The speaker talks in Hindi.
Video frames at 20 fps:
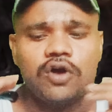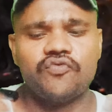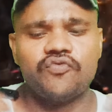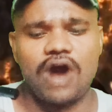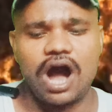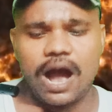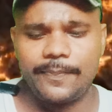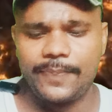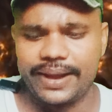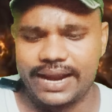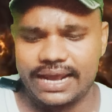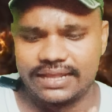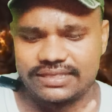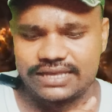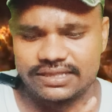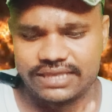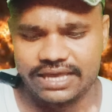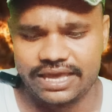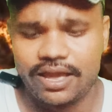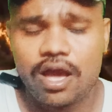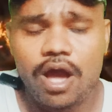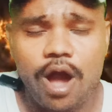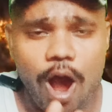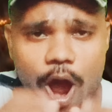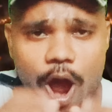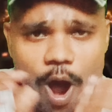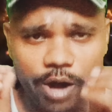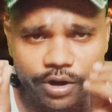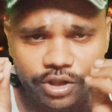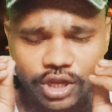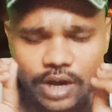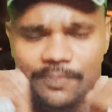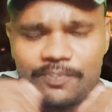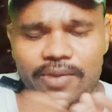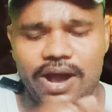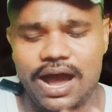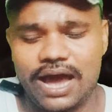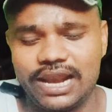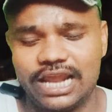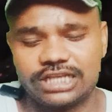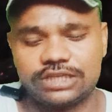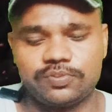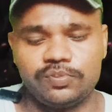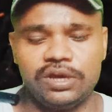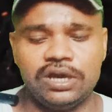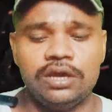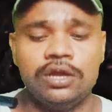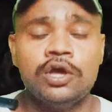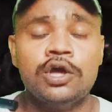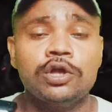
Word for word: वहां पे रहते थे और जब महालक्ष्मी